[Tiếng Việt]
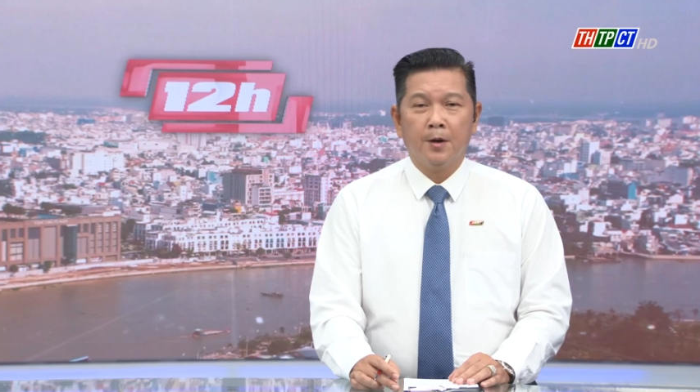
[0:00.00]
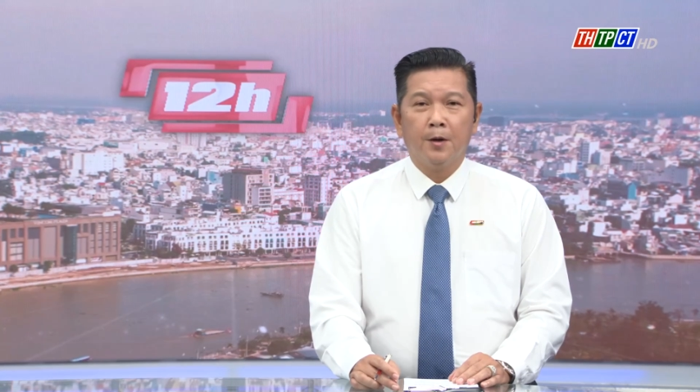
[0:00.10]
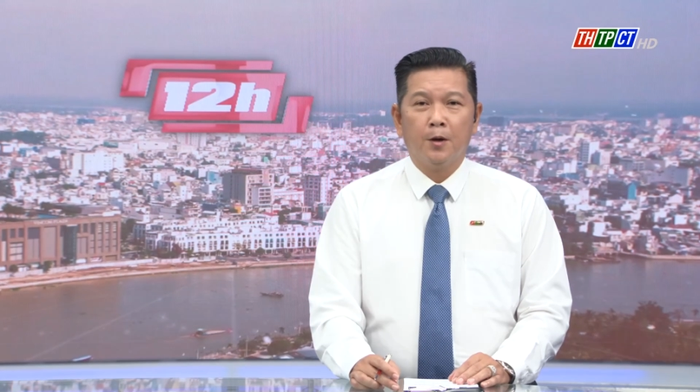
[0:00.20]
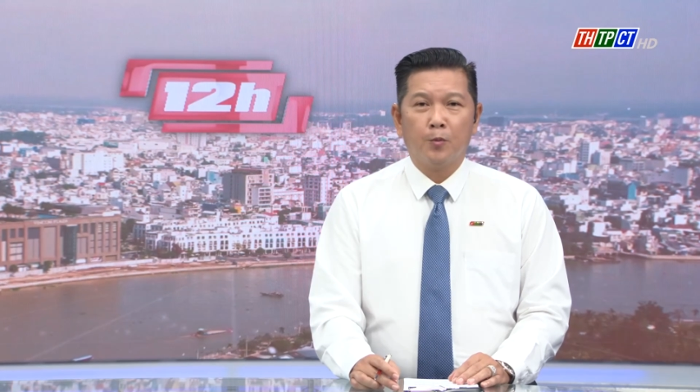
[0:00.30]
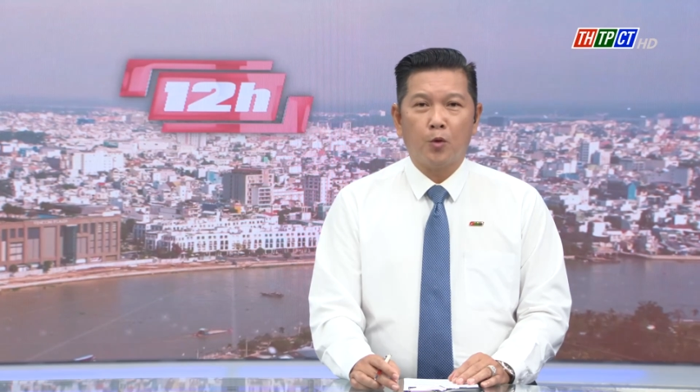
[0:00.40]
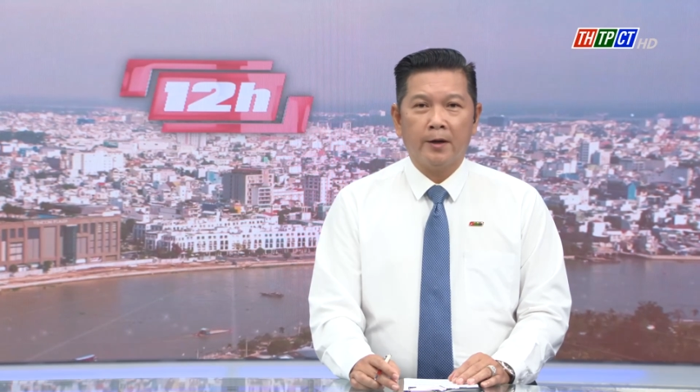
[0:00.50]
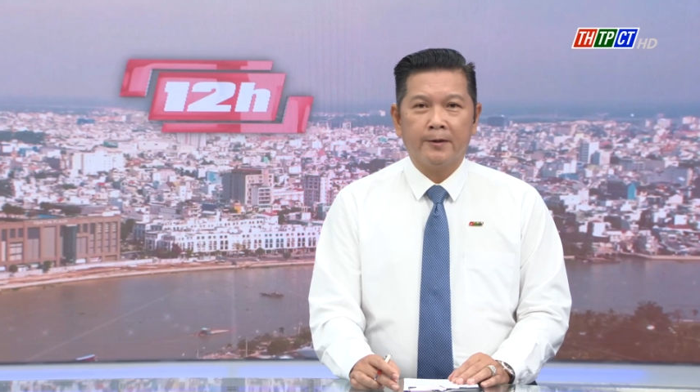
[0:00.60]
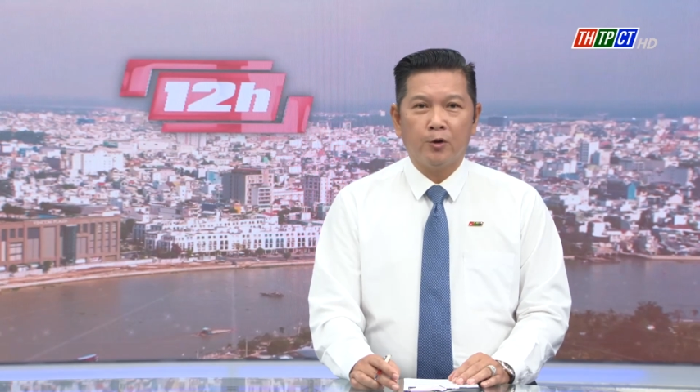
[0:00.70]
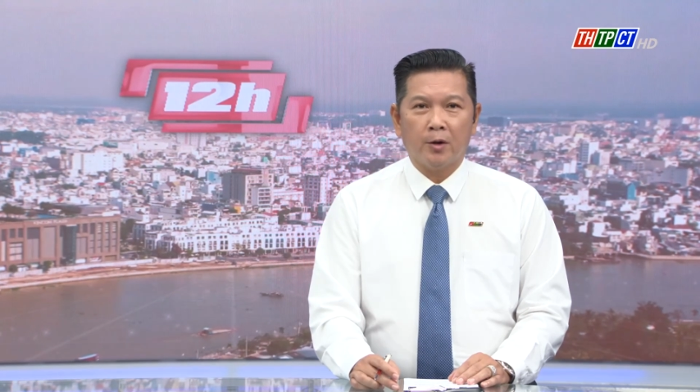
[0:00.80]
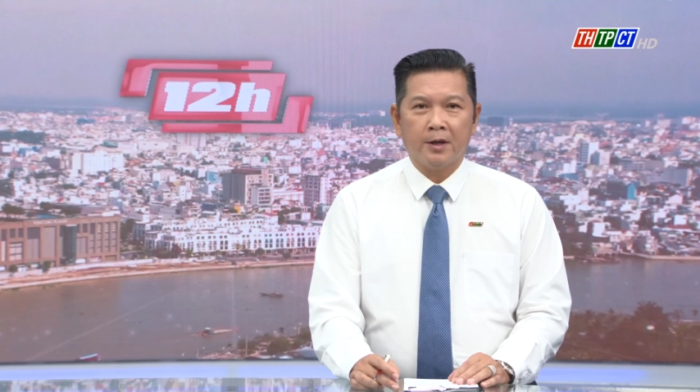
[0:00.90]
Hôm qua,
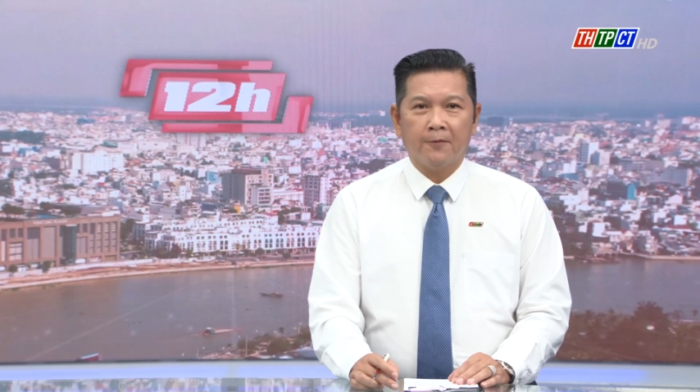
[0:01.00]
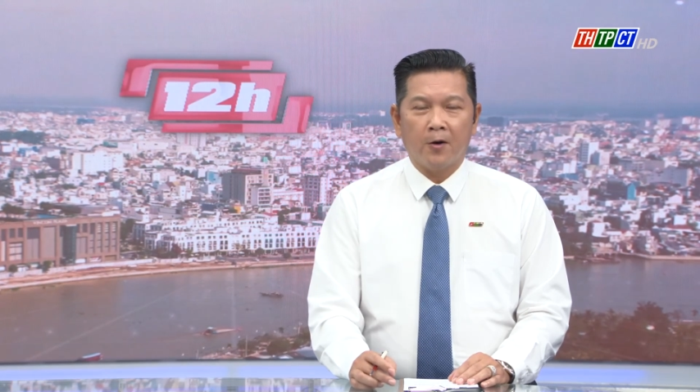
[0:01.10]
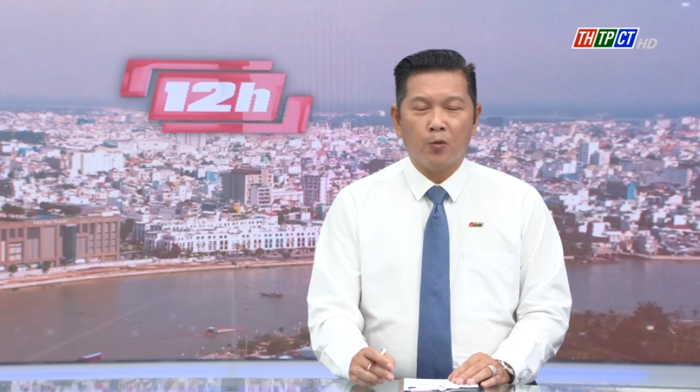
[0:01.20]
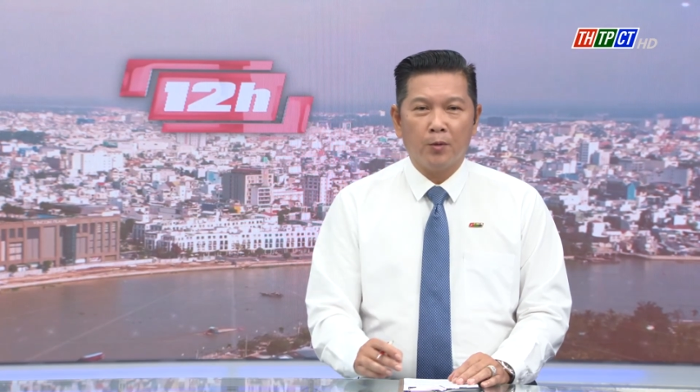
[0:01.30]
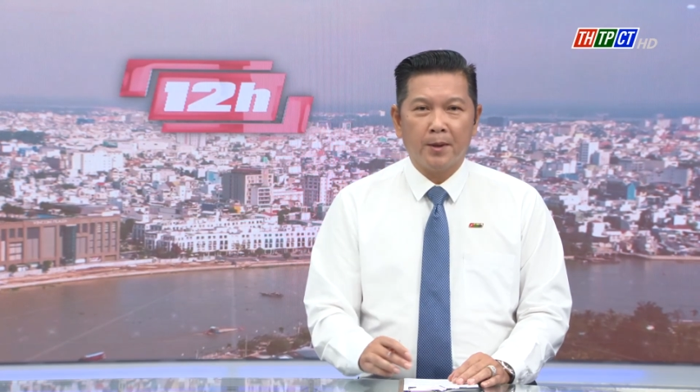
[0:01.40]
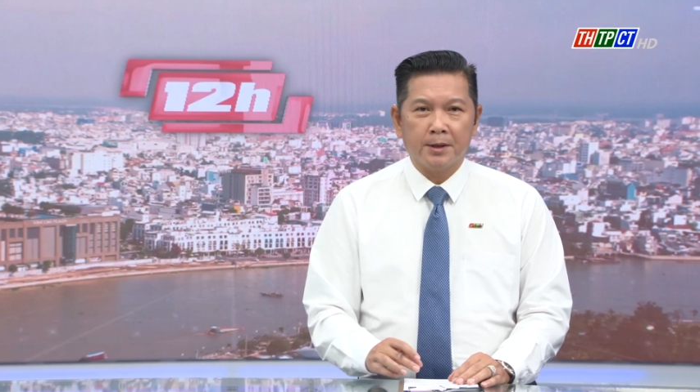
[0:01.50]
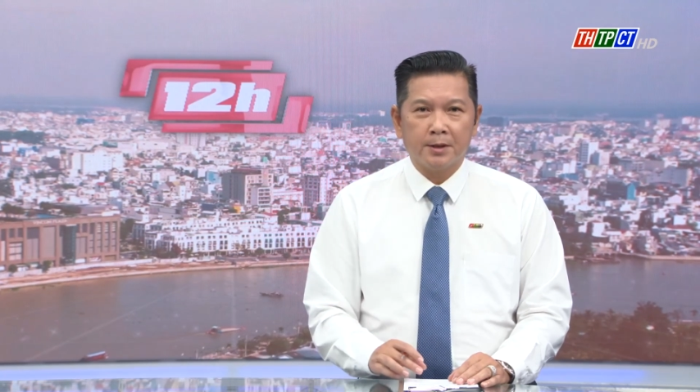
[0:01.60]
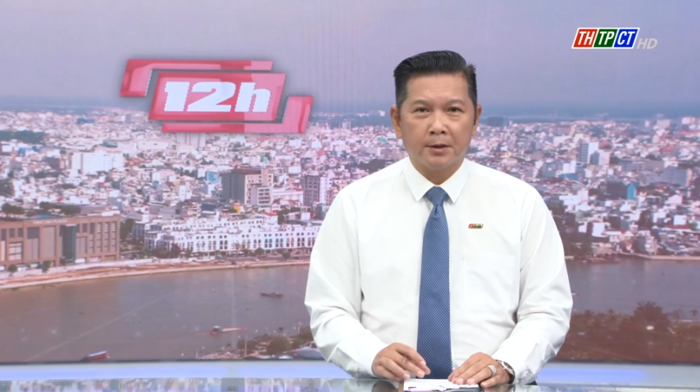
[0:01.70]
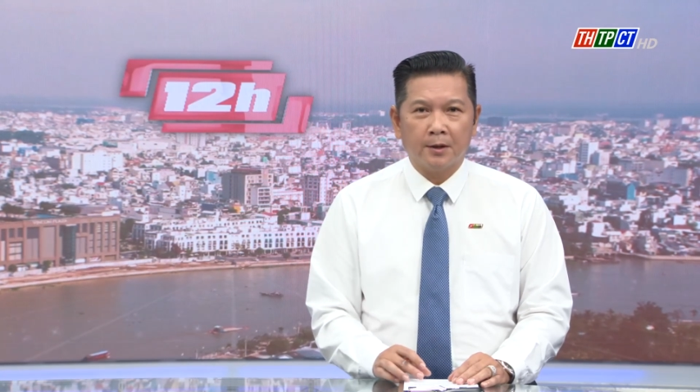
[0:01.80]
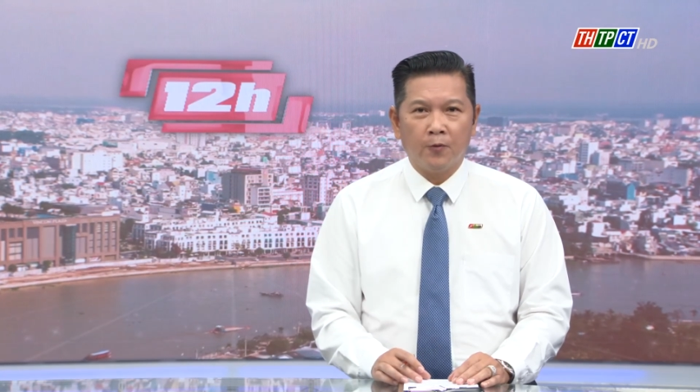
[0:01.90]
Chi đoàn Văn phòng Ủy ban nhân
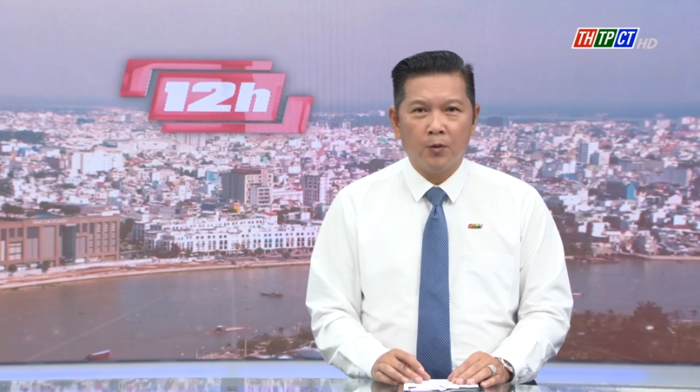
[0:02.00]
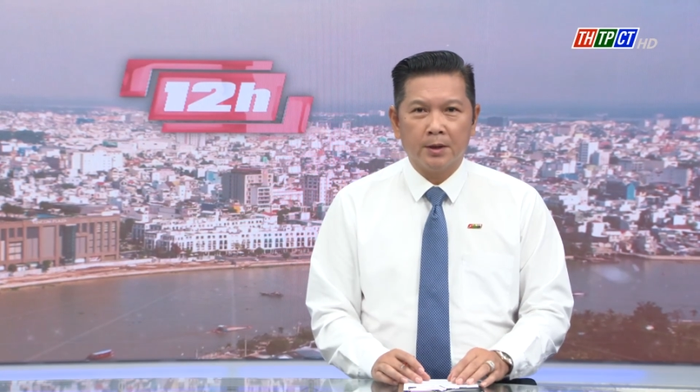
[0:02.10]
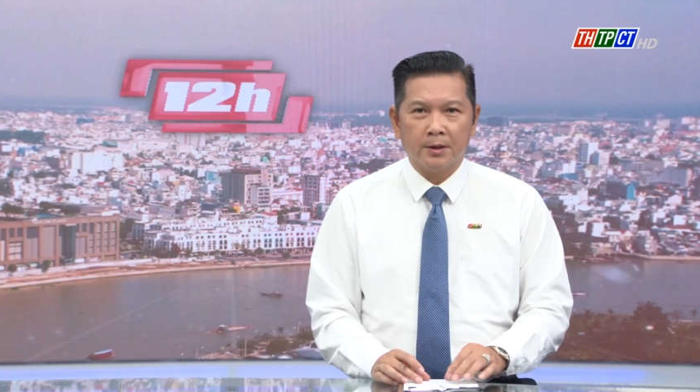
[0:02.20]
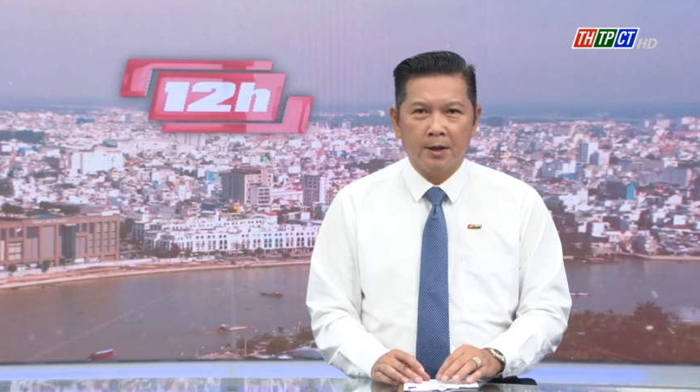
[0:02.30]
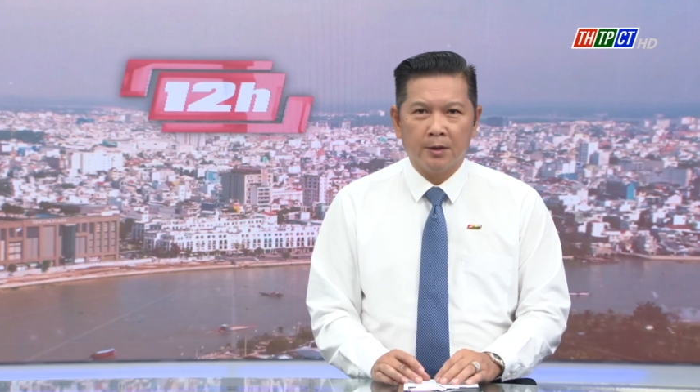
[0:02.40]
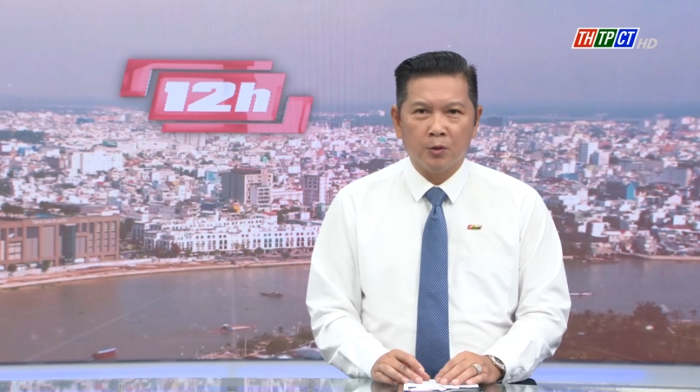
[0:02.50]
dân thành phố Cần Thơ